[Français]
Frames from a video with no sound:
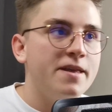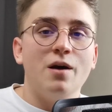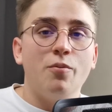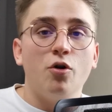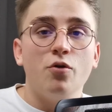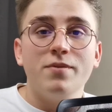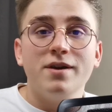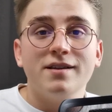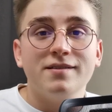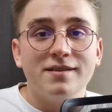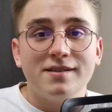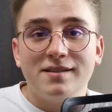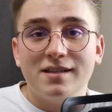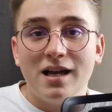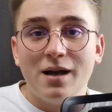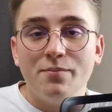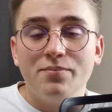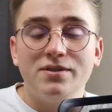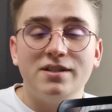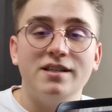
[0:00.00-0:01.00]
La première c'est
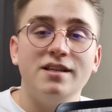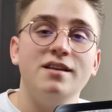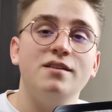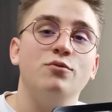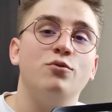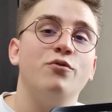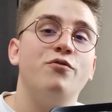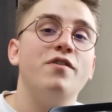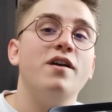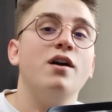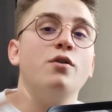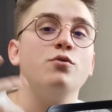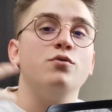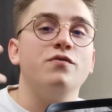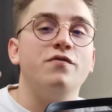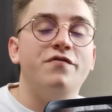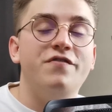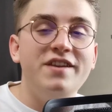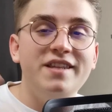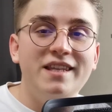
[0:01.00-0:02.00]
simple, c'est de faire
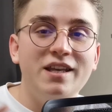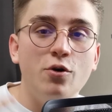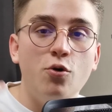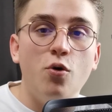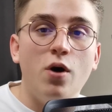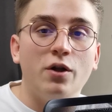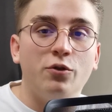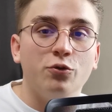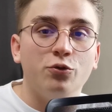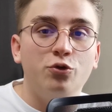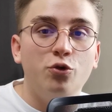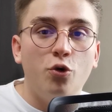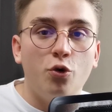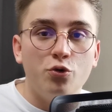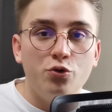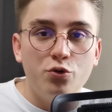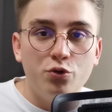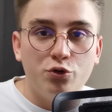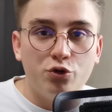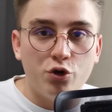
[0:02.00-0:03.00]
une vidéo à ton tour
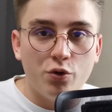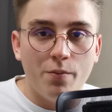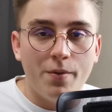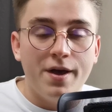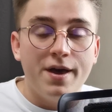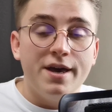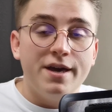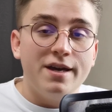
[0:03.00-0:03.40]
YouTube.